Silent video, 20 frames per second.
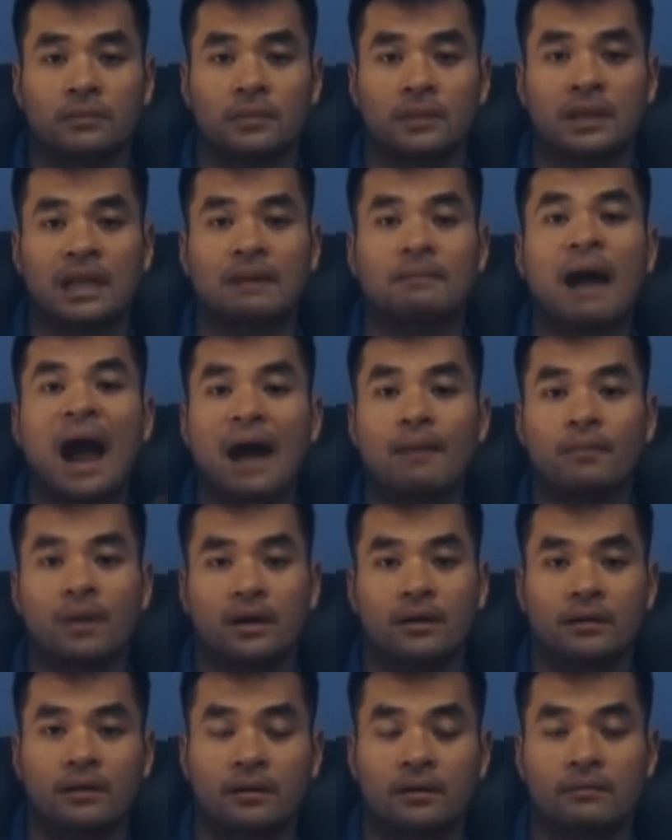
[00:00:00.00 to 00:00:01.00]
là ba
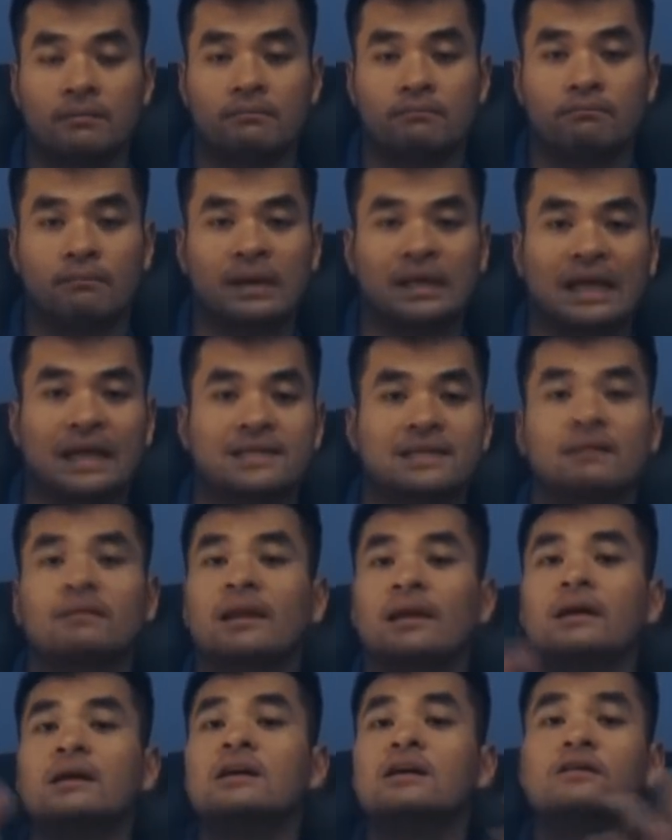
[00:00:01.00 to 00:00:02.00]
mình mà tại sao
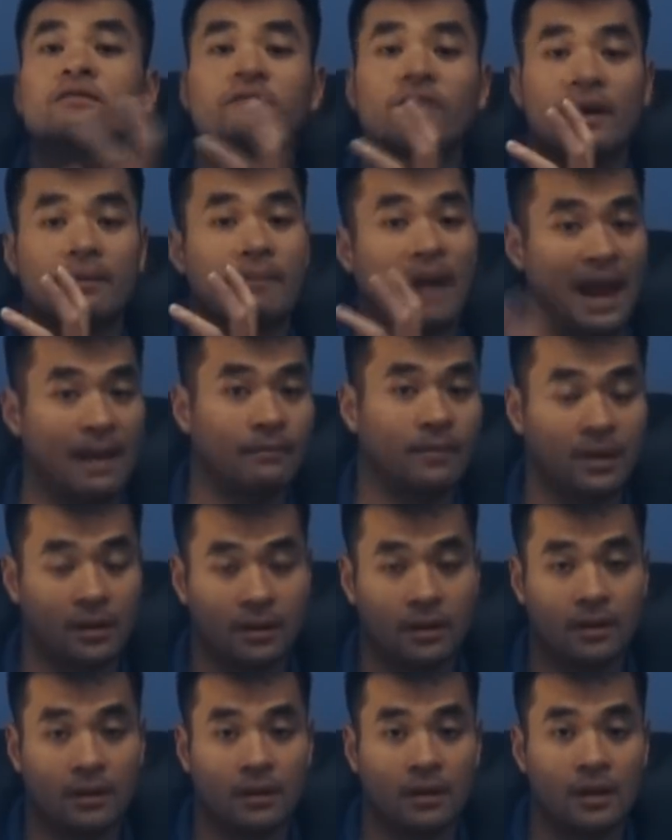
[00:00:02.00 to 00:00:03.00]
lại hướng về mẹ mình
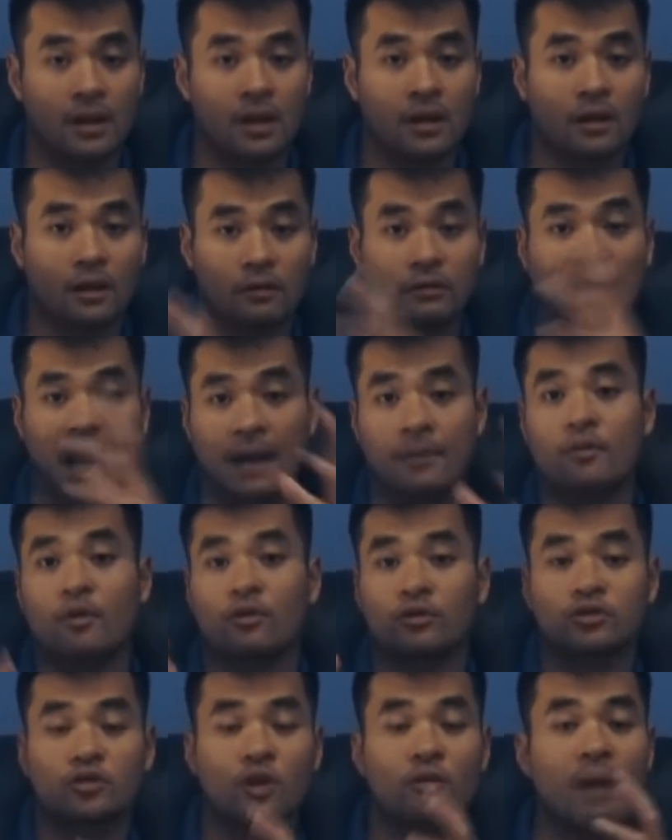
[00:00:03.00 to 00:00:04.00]
có thể
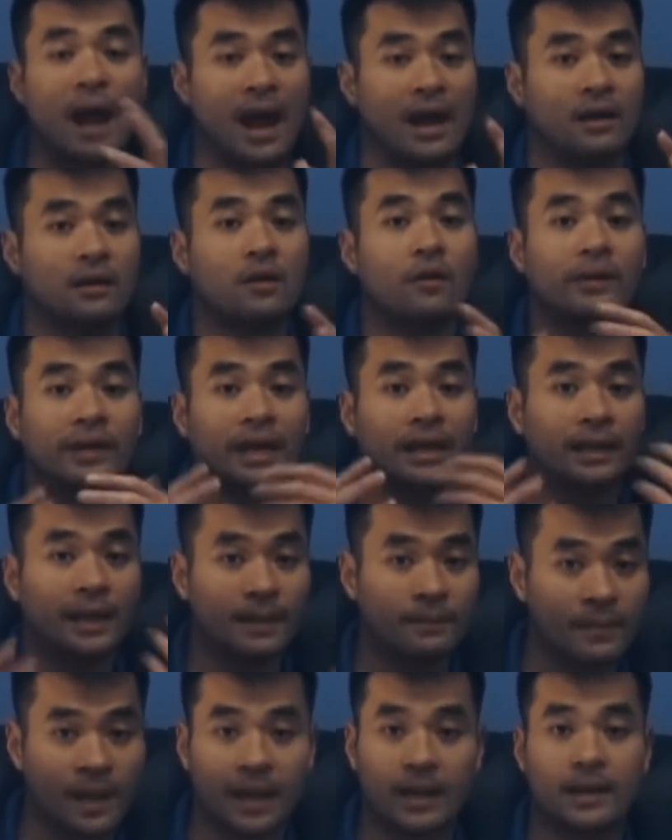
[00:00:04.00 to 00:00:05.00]
một số bạn coi cái
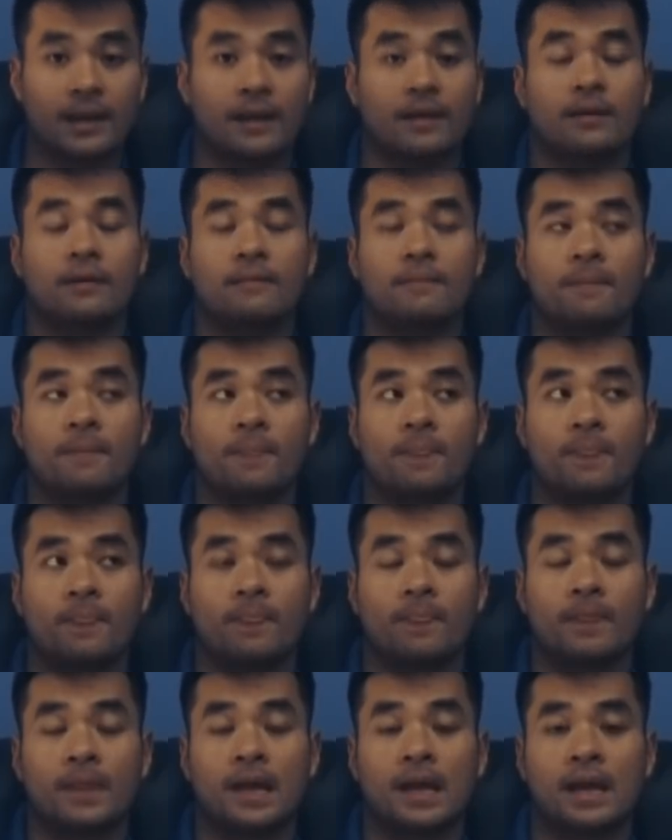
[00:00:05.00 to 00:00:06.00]
clip này á
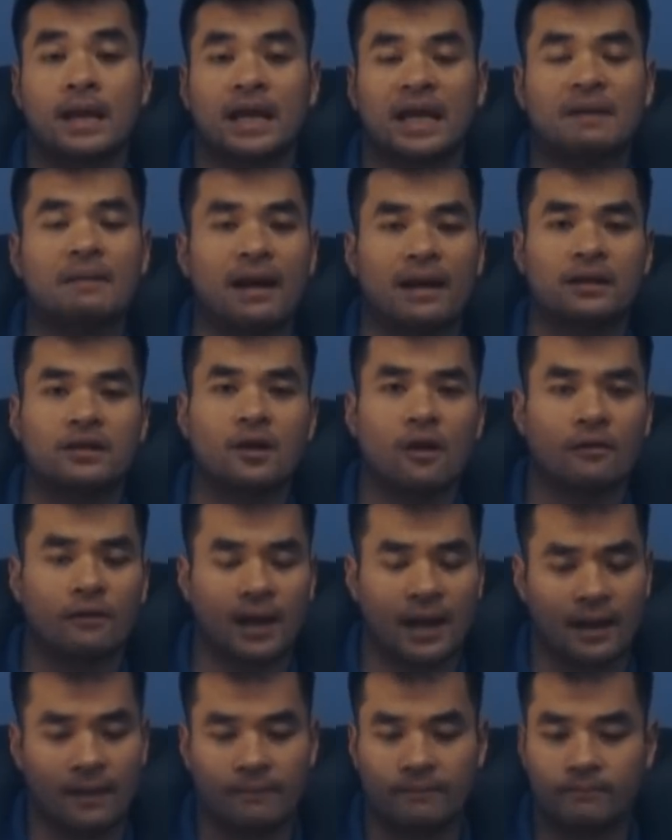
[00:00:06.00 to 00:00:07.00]
các bạn cho
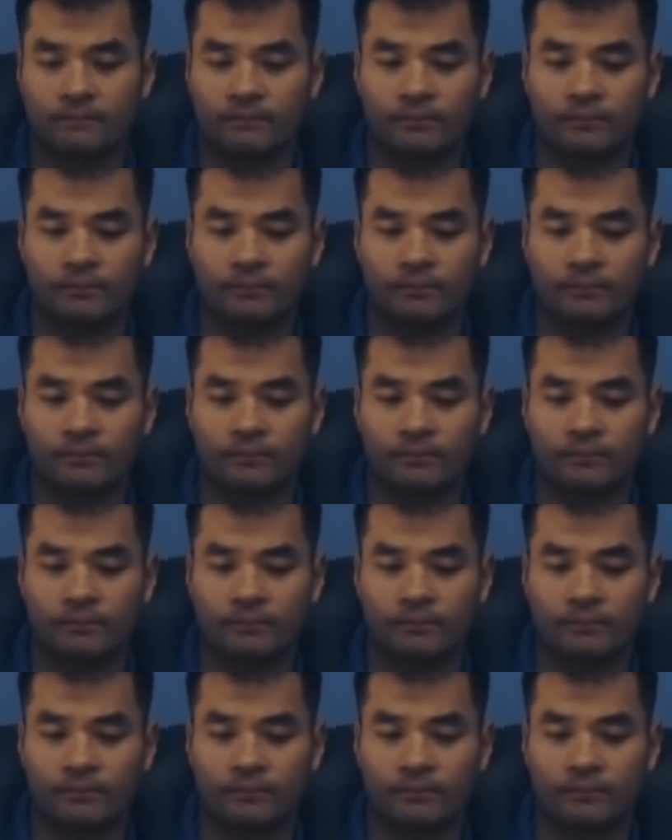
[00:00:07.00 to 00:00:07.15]
rằng